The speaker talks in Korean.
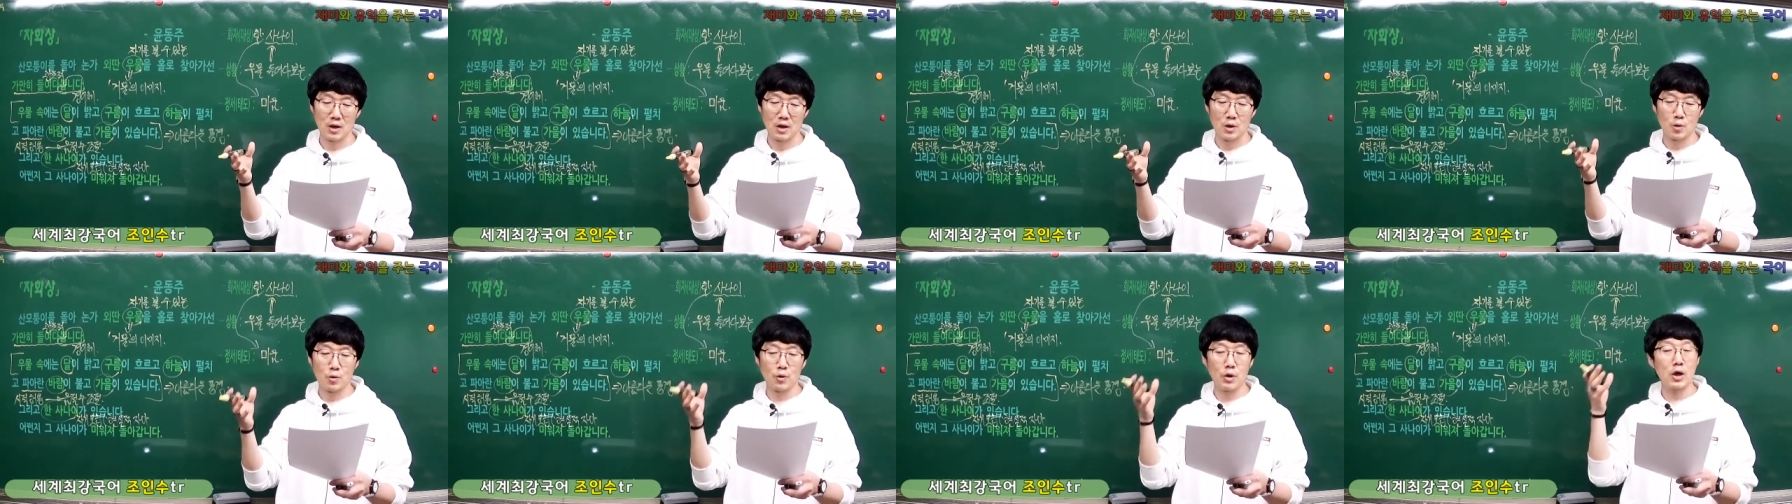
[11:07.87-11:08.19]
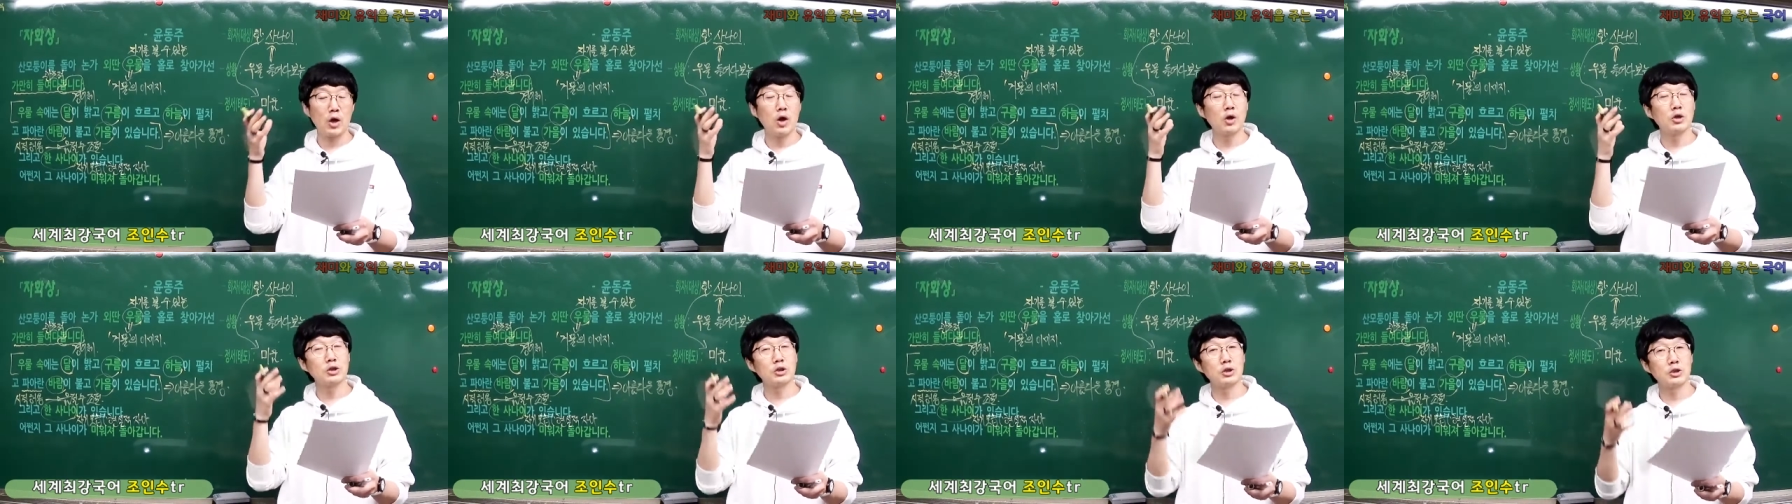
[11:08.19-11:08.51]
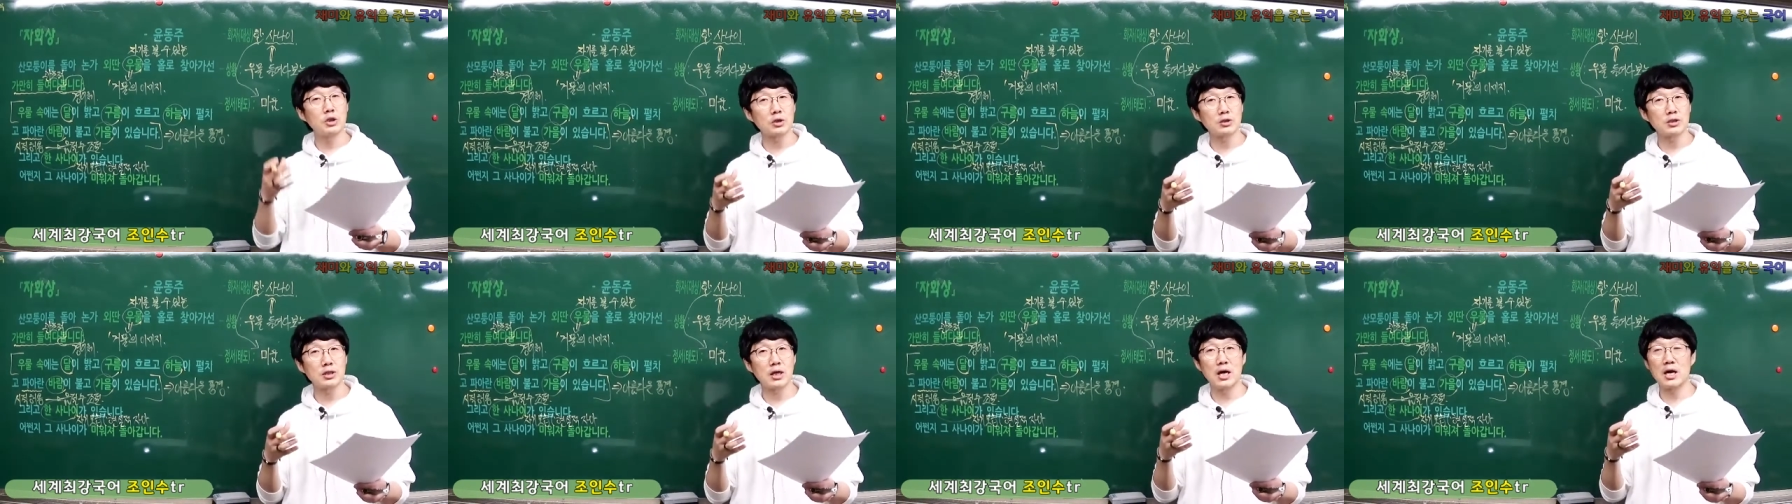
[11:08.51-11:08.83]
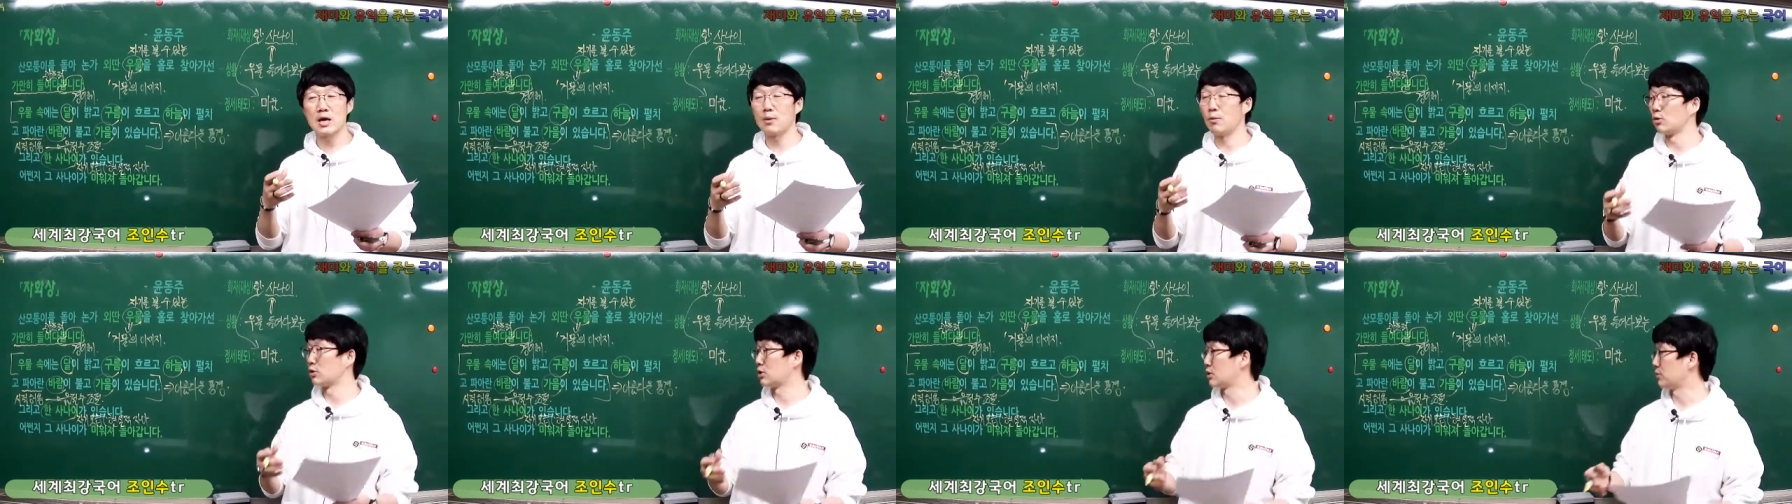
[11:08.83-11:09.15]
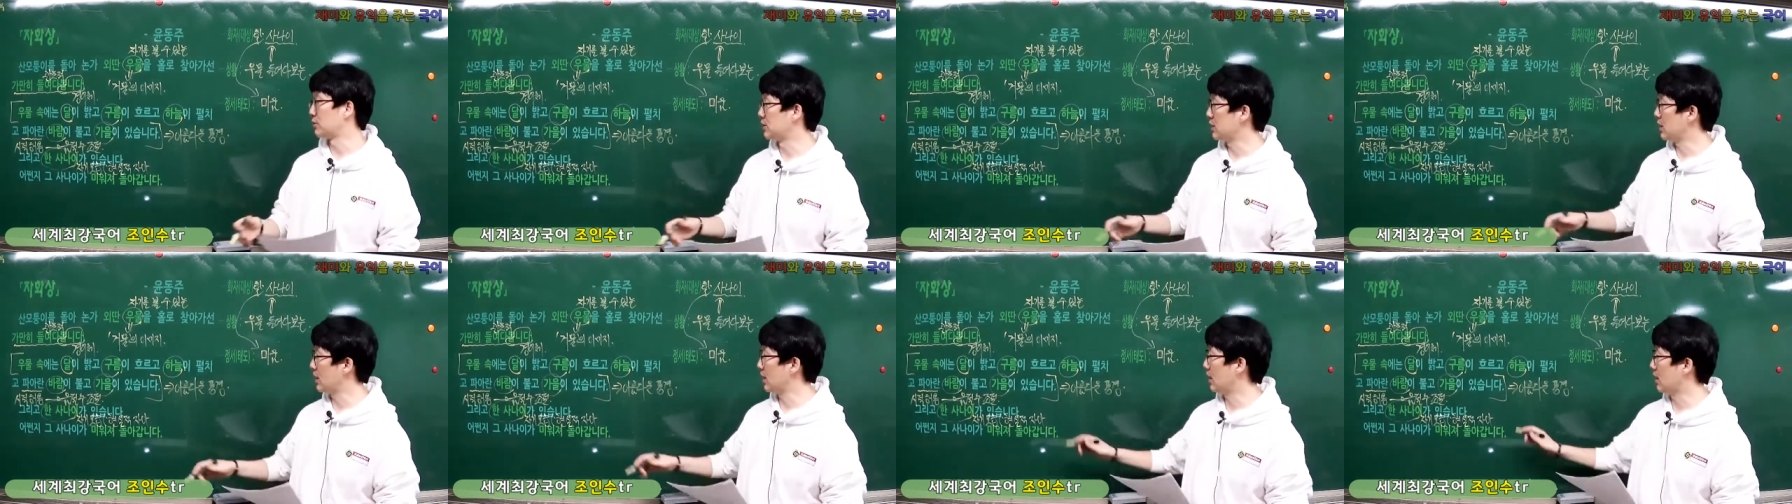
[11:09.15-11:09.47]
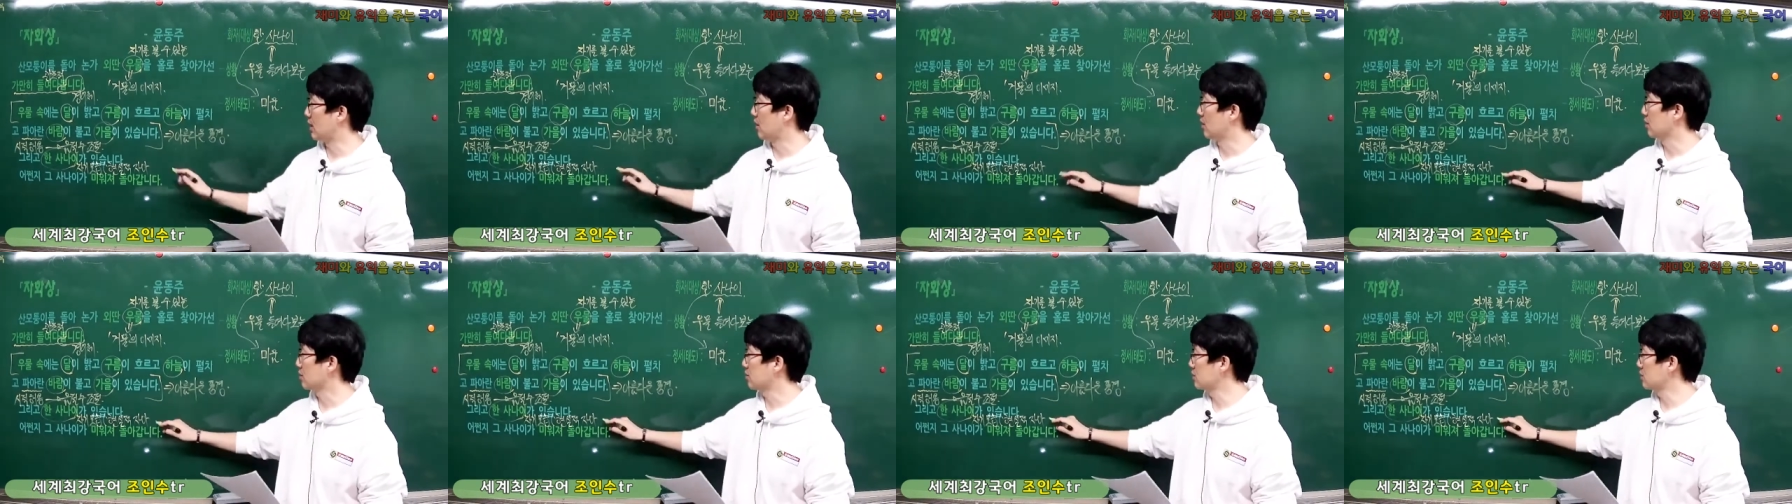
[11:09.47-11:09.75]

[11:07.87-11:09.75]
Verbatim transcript: 왜 현실적 자아의 모습이냐?